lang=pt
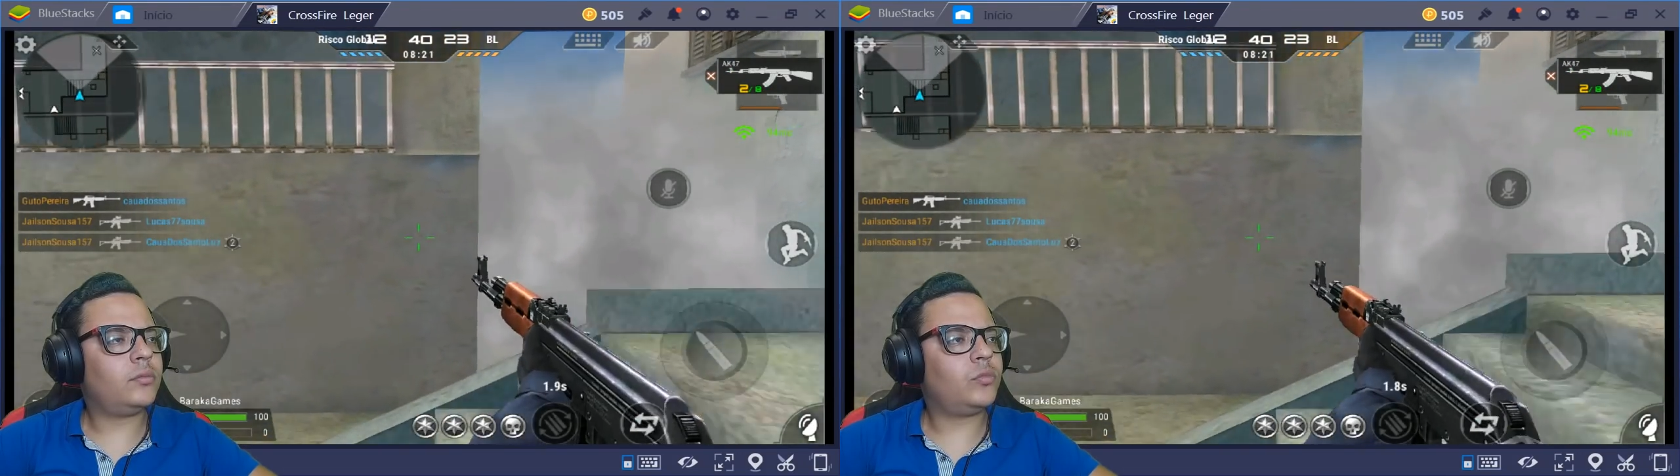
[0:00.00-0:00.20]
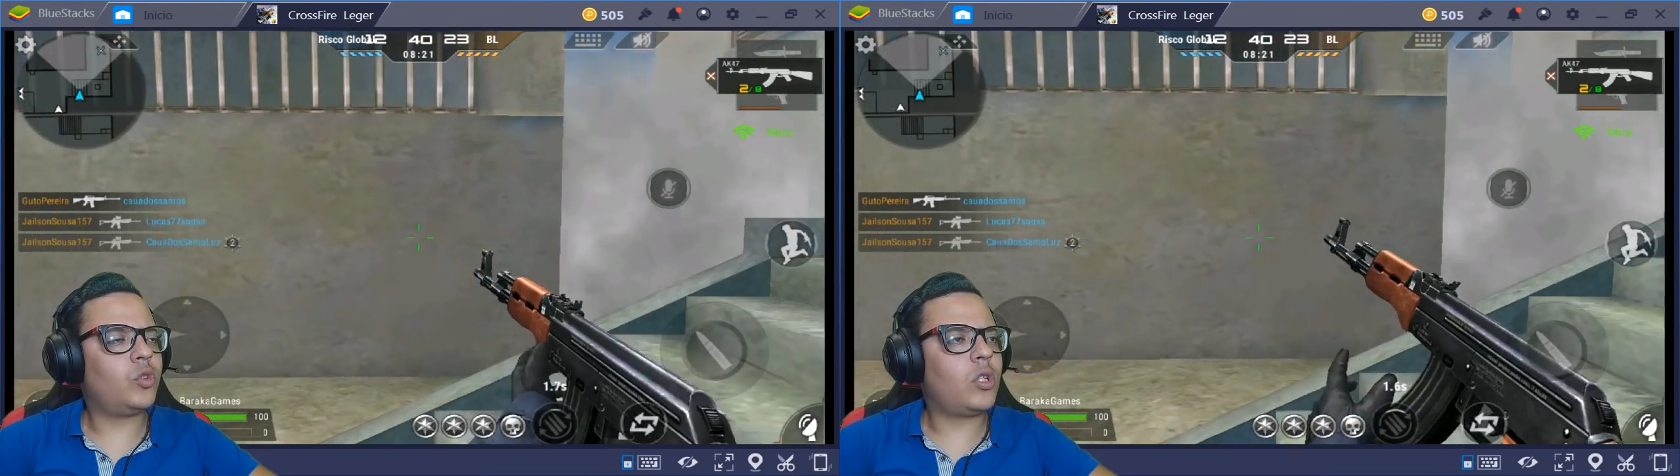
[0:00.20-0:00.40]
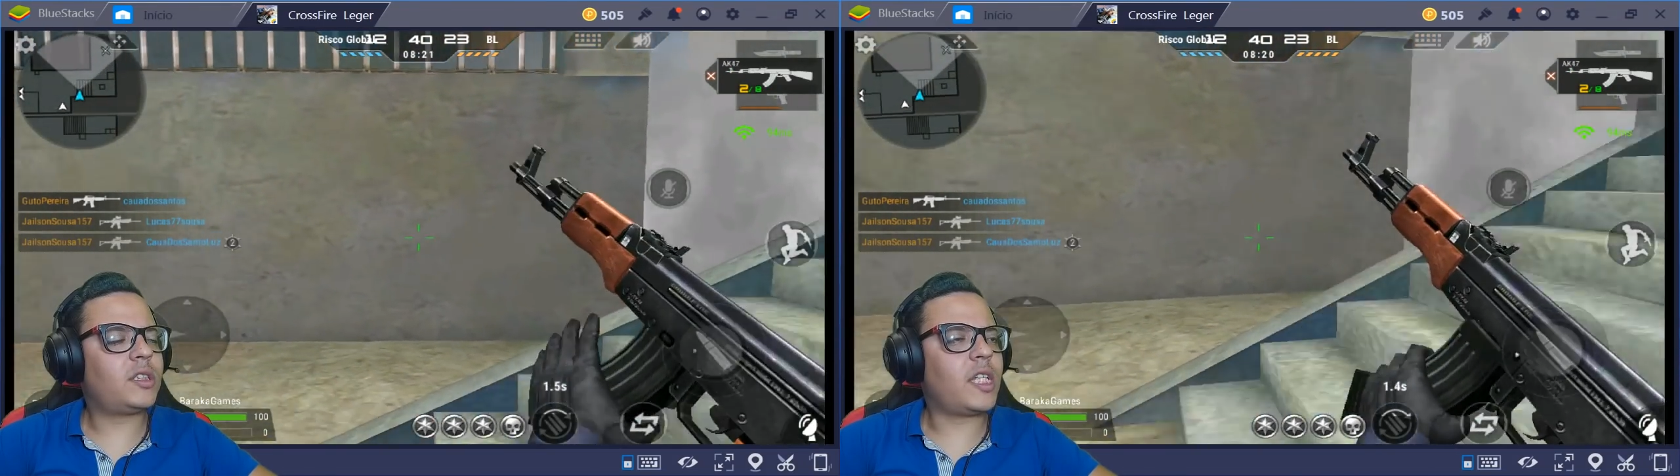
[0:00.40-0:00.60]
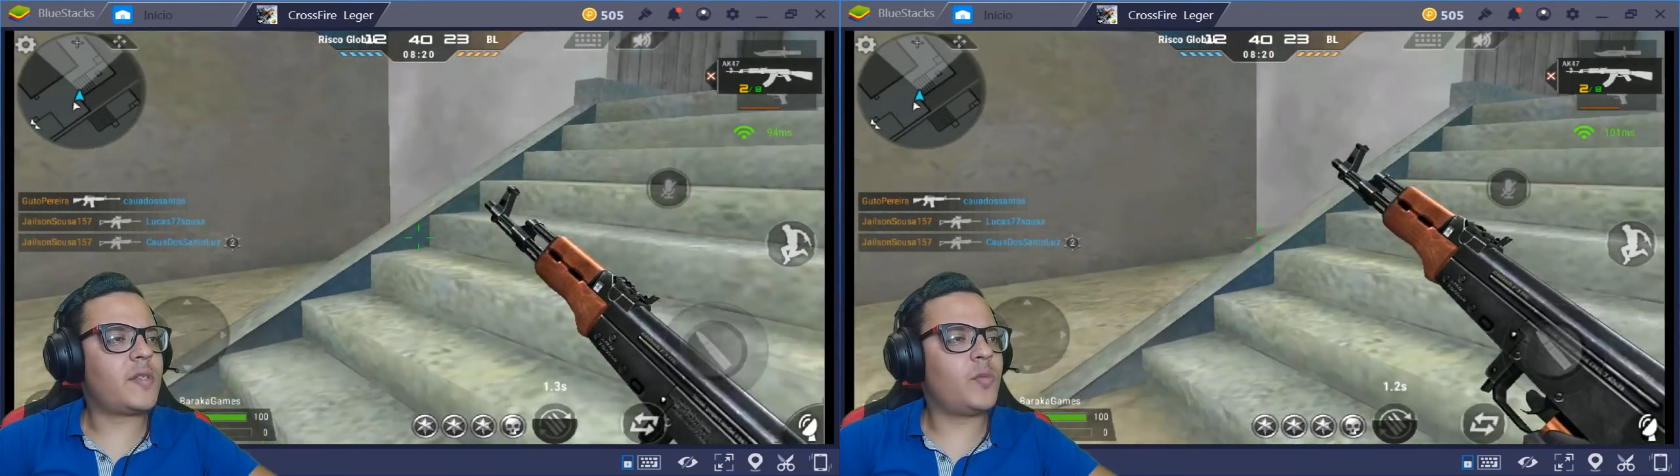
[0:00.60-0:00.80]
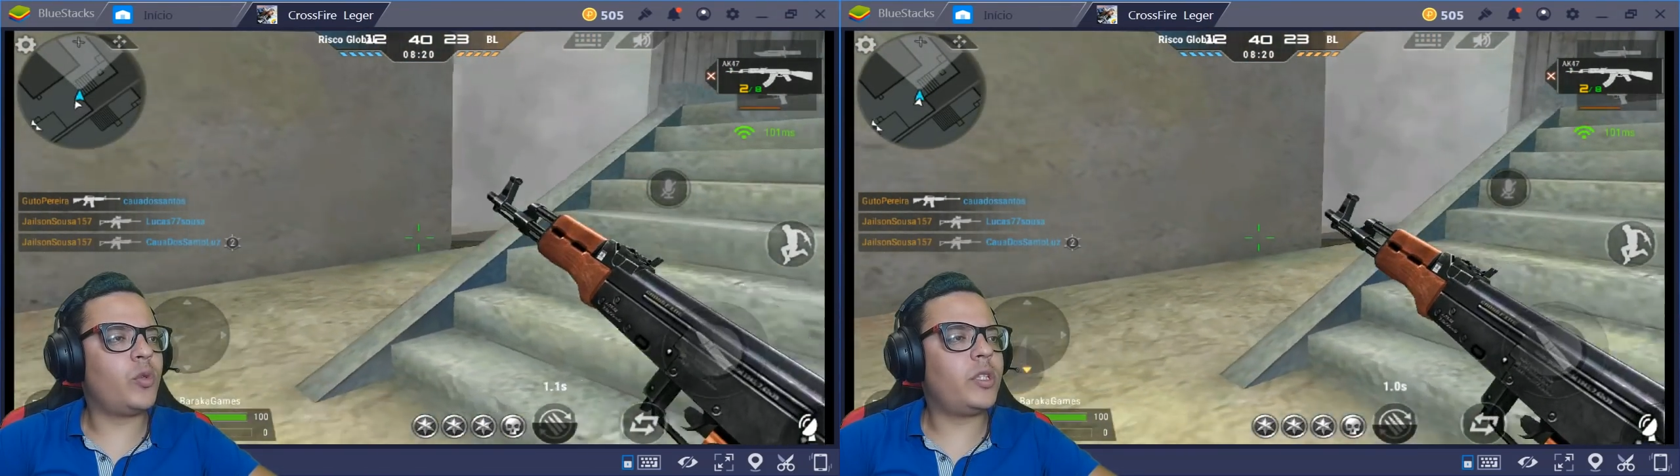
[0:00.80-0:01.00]
Nossa, a
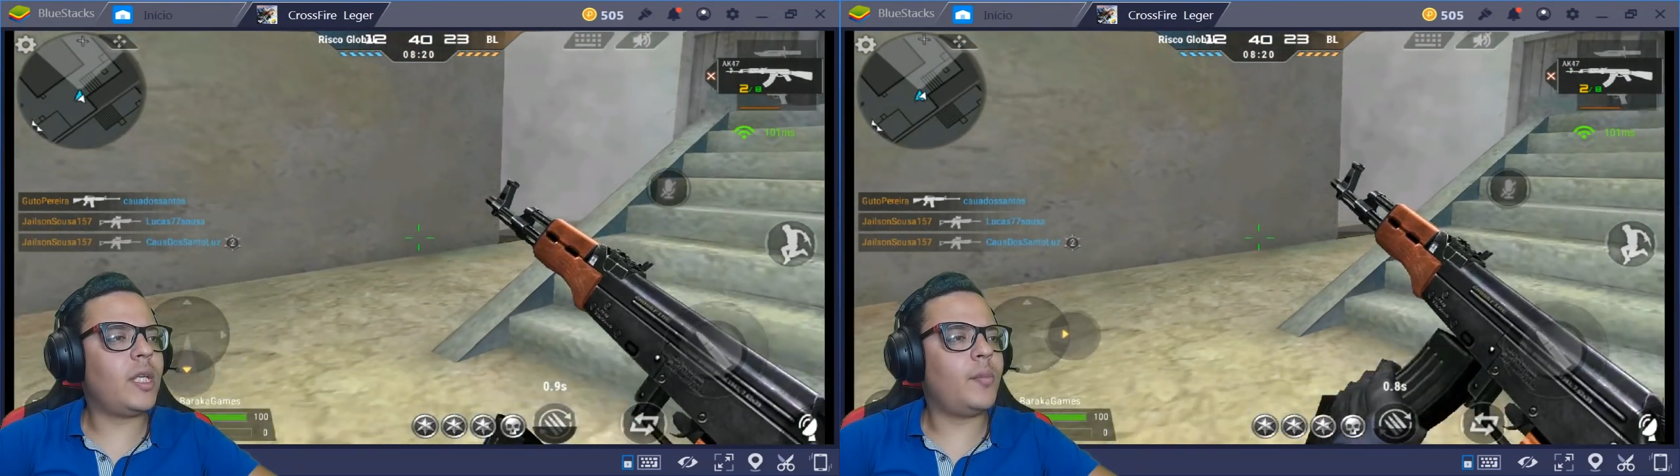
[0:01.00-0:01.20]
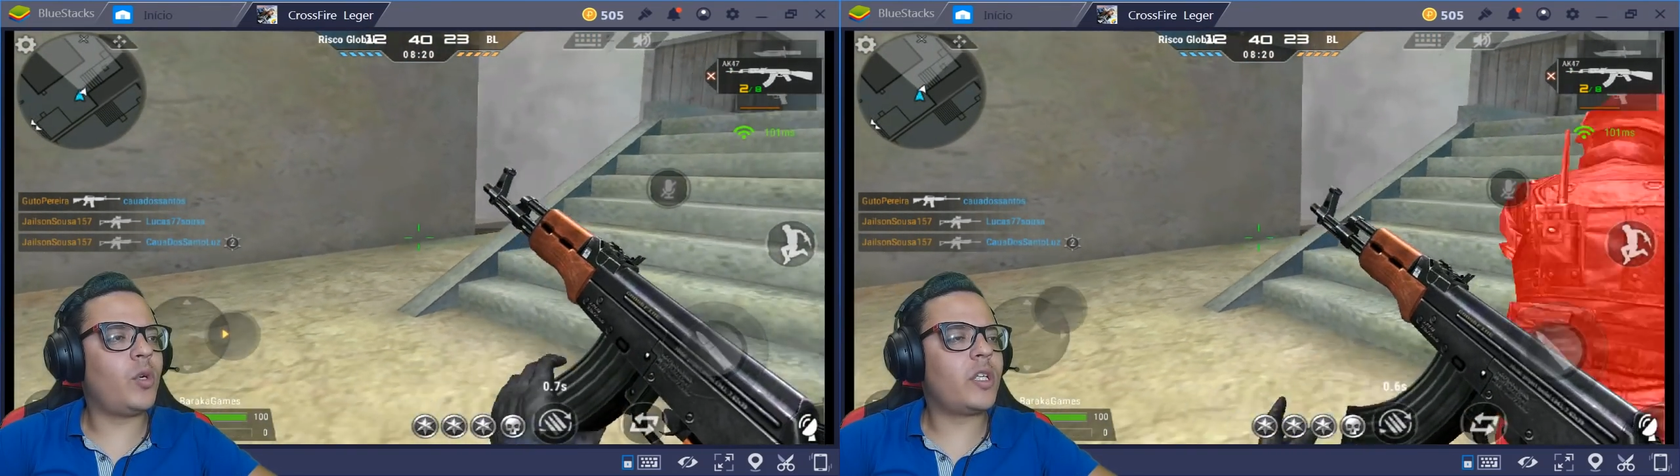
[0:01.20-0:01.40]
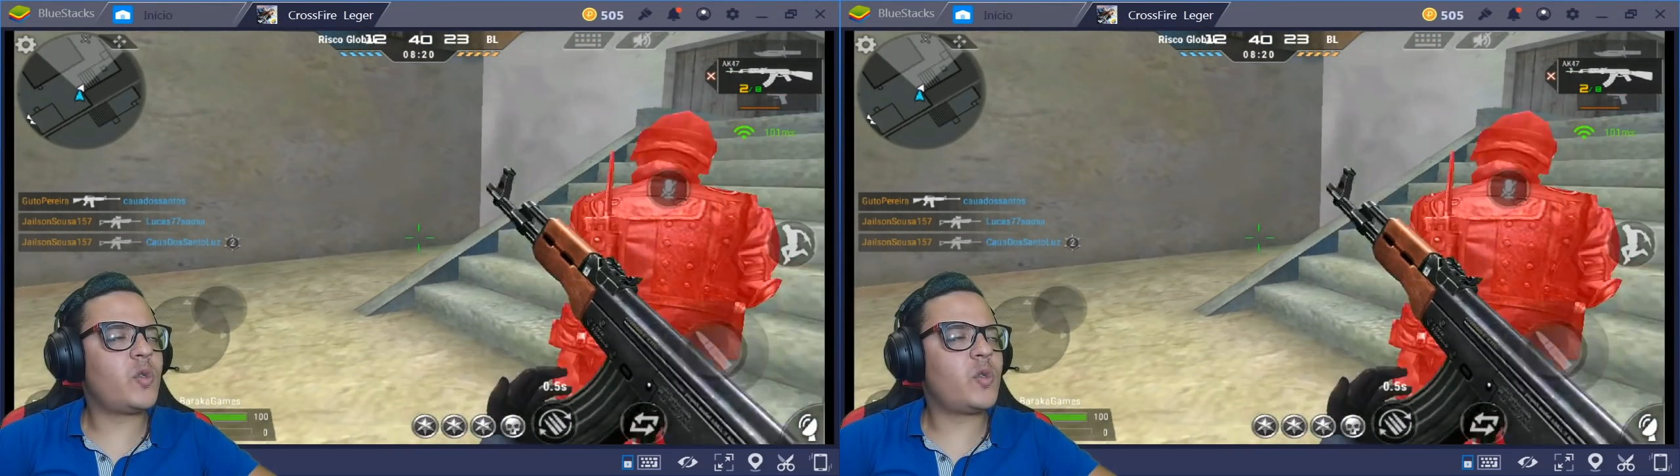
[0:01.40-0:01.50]
Smoke demora